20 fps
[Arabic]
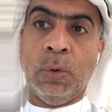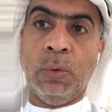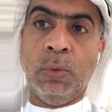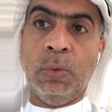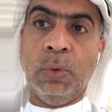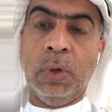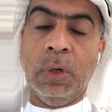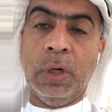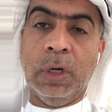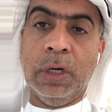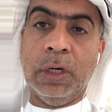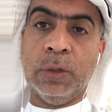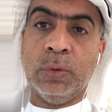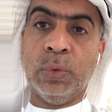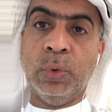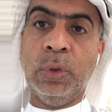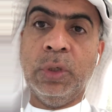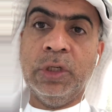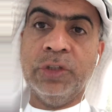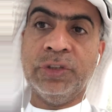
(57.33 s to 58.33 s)

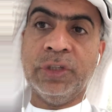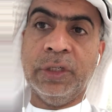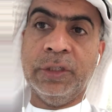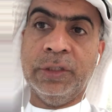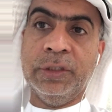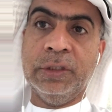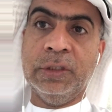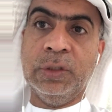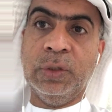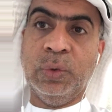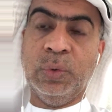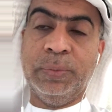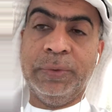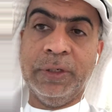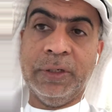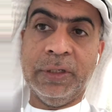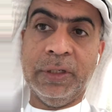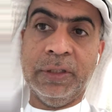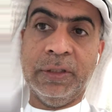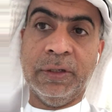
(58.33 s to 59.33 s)
وكل شيء عنده
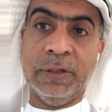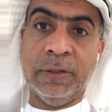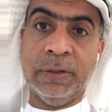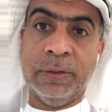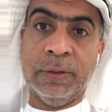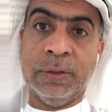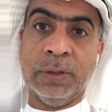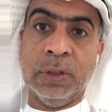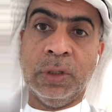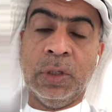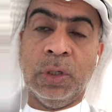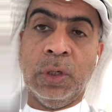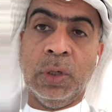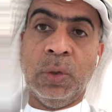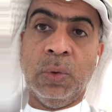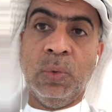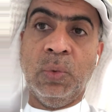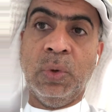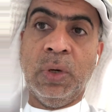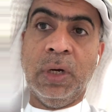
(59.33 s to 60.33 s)
بقدر
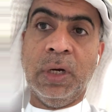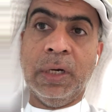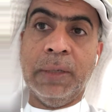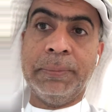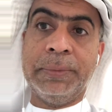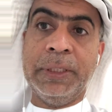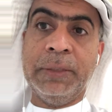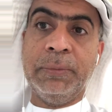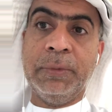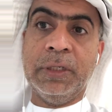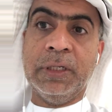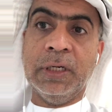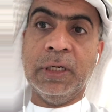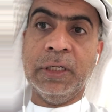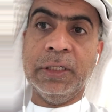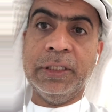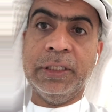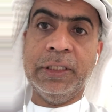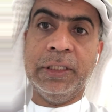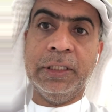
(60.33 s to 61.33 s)

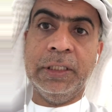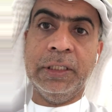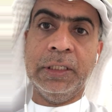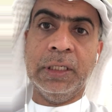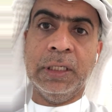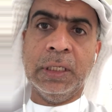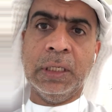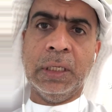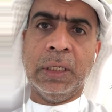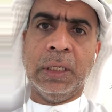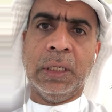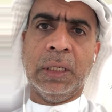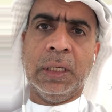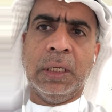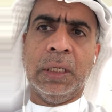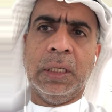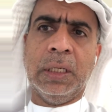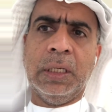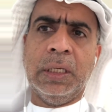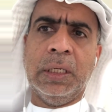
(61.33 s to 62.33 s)
وبإمكانه
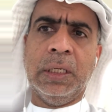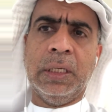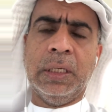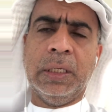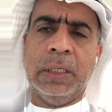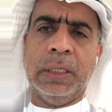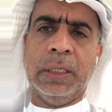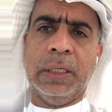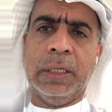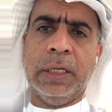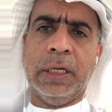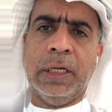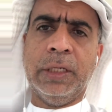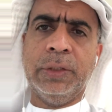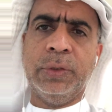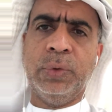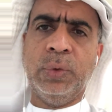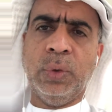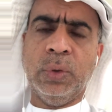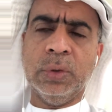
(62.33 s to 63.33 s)
آه،
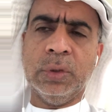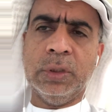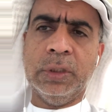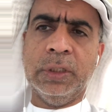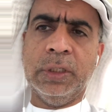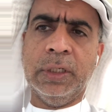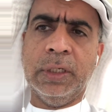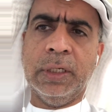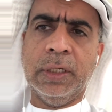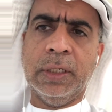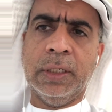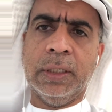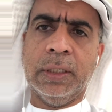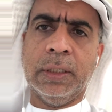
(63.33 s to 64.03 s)
أن يعطي